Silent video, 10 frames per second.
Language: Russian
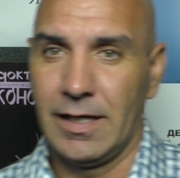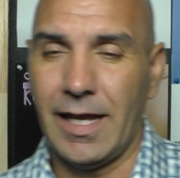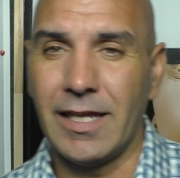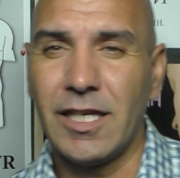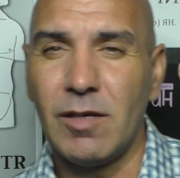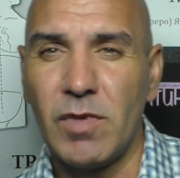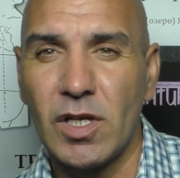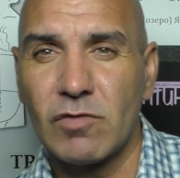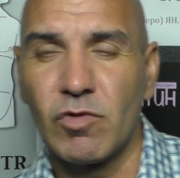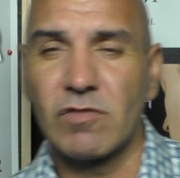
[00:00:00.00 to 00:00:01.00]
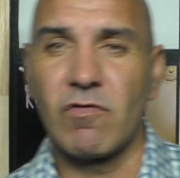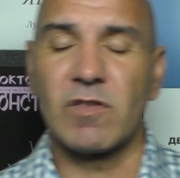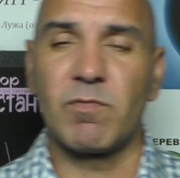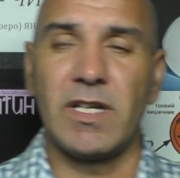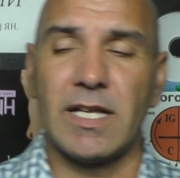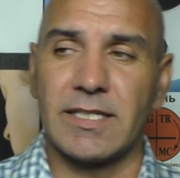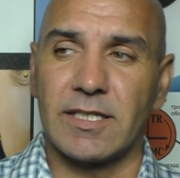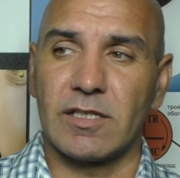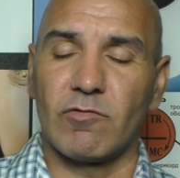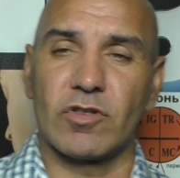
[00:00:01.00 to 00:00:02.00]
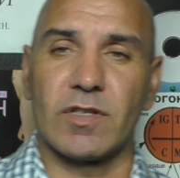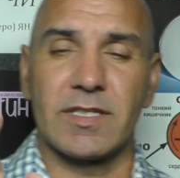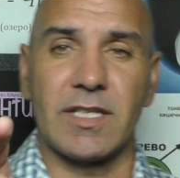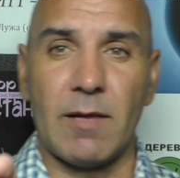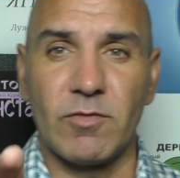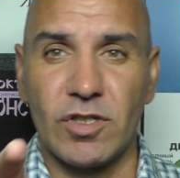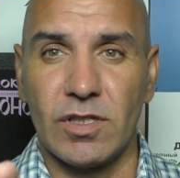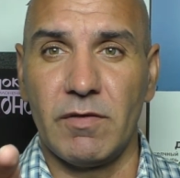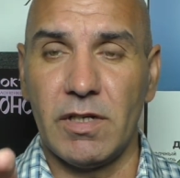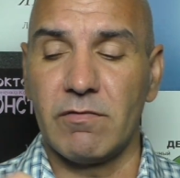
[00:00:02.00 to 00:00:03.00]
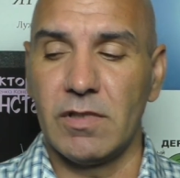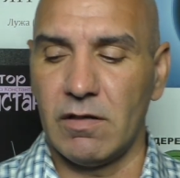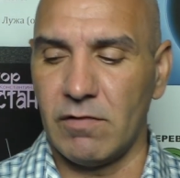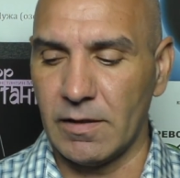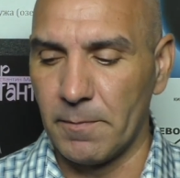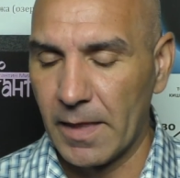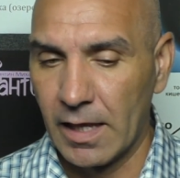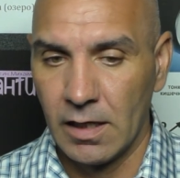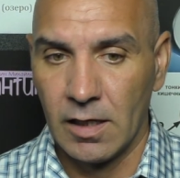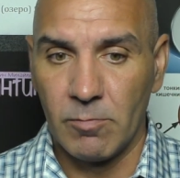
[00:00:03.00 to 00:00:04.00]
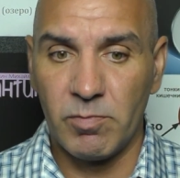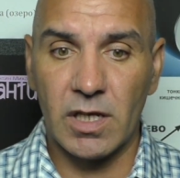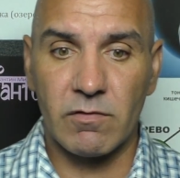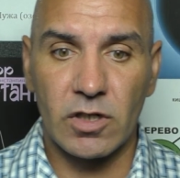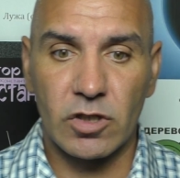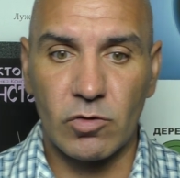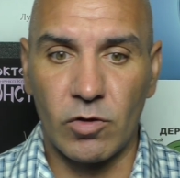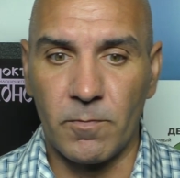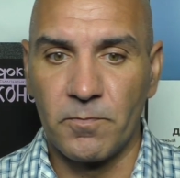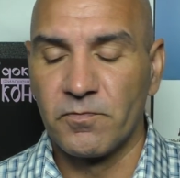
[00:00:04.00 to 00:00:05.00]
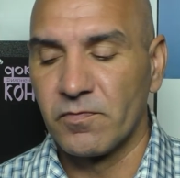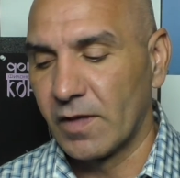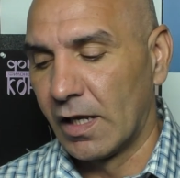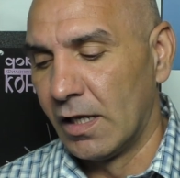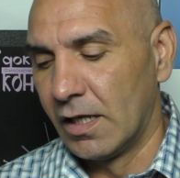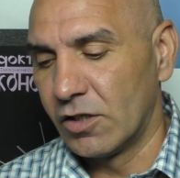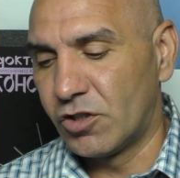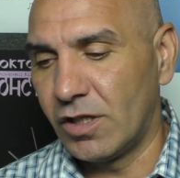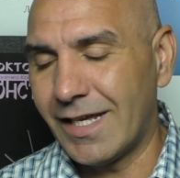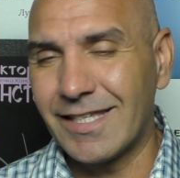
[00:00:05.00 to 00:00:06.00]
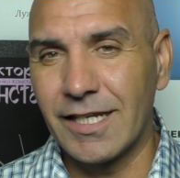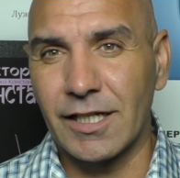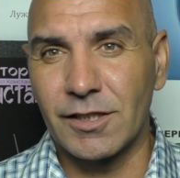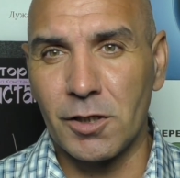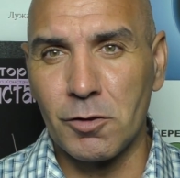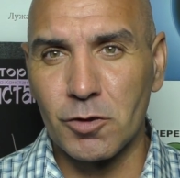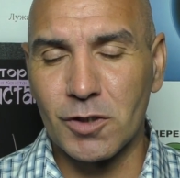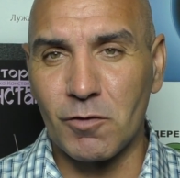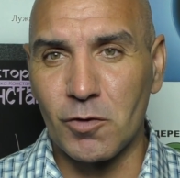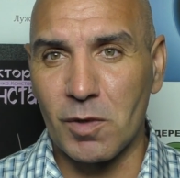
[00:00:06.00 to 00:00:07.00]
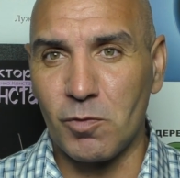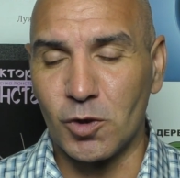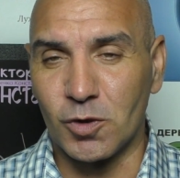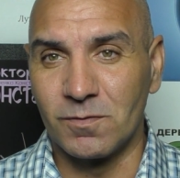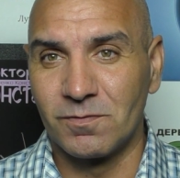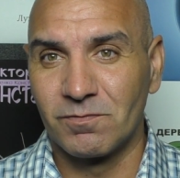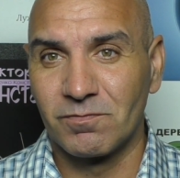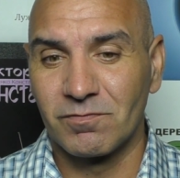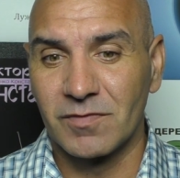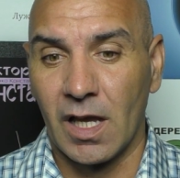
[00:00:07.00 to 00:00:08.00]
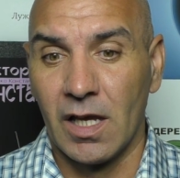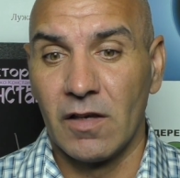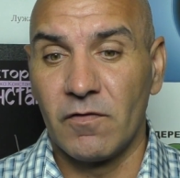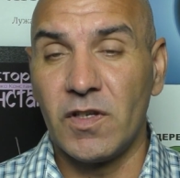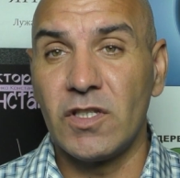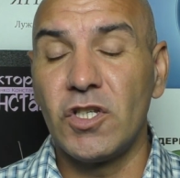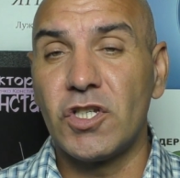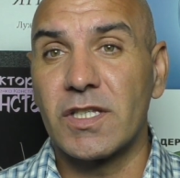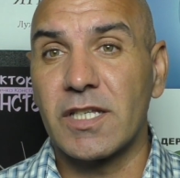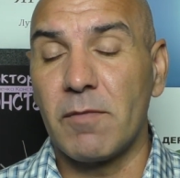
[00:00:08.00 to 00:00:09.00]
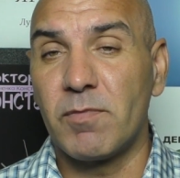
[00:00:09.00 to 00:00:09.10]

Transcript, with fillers: И они имеют свойство воспаляться из-за того, что сам человек виноват. Первое, что человек не контролирует свою работу. Физическое